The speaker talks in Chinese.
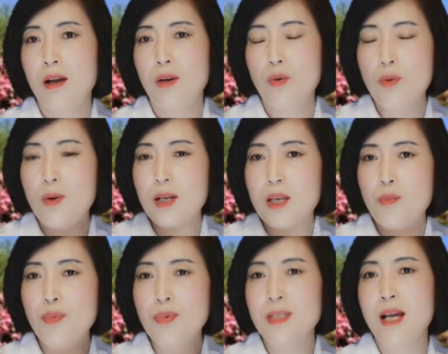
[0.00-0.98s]
如果你
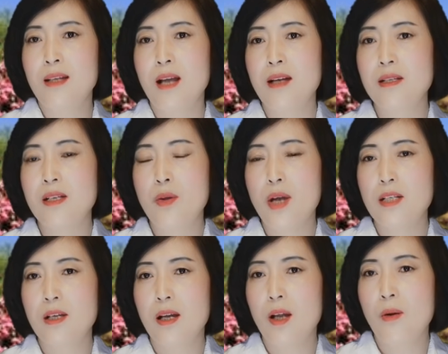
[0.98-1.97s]
不想当志愿
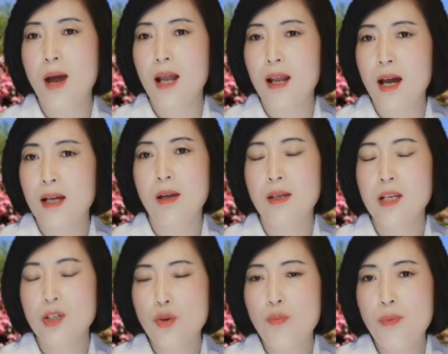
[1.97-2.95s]
者的话呢，
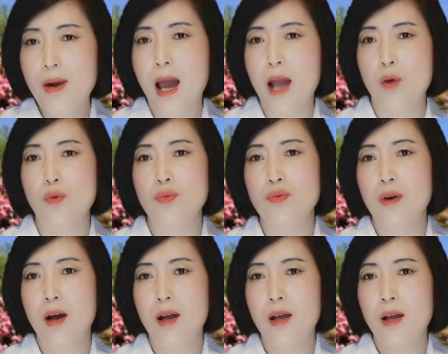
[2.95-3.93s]
你就不来工
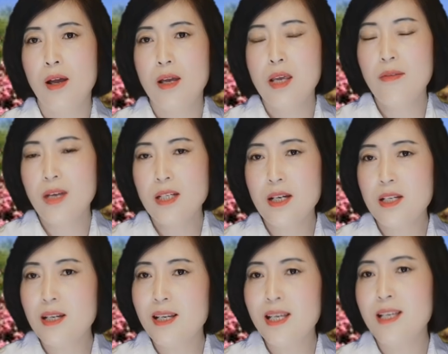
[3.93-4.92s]
作，因为这
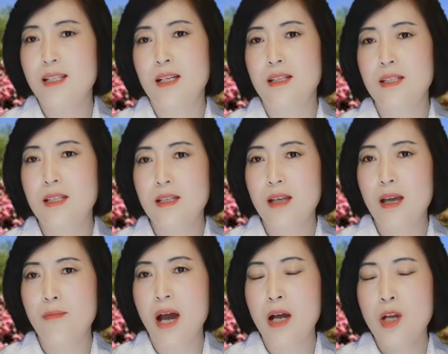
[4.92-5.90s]
是疫情期
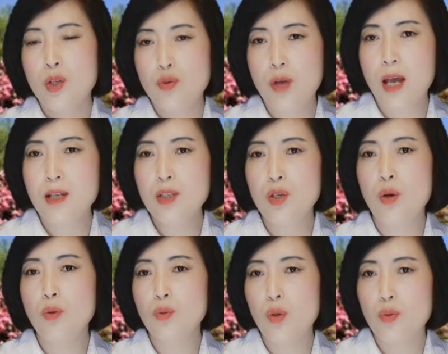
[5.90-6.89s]
间嘛，全
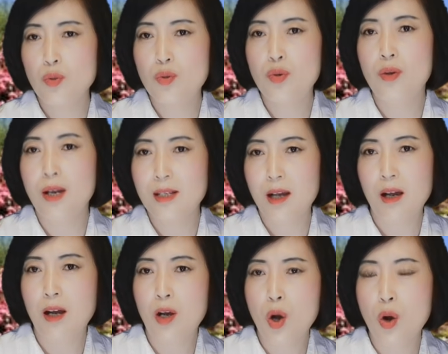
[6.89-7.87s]
球都缺这
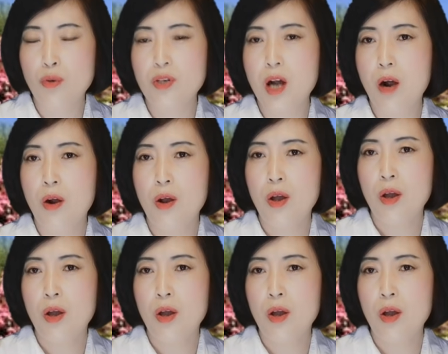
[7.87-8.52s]
个口罩，